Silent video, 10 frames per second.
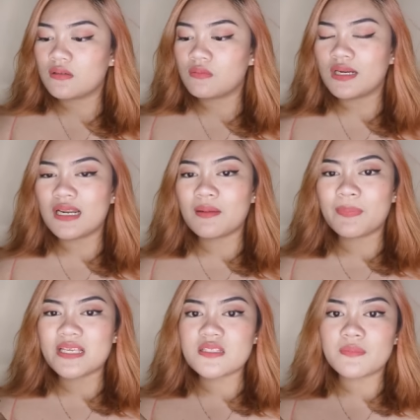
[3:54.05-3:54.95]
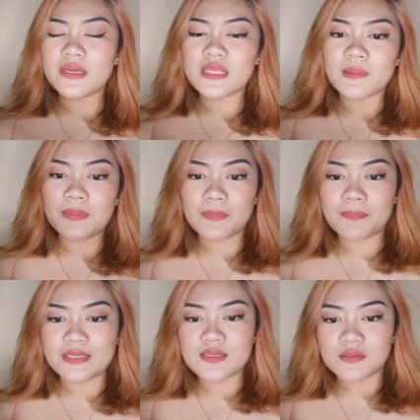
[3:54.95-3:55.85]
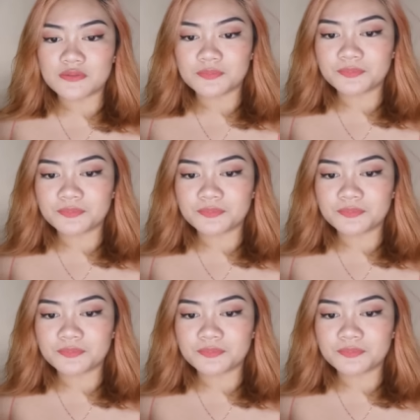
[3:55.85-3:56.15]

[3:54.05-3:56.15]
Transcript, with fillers: Wag lang peso, mahirap pag peso.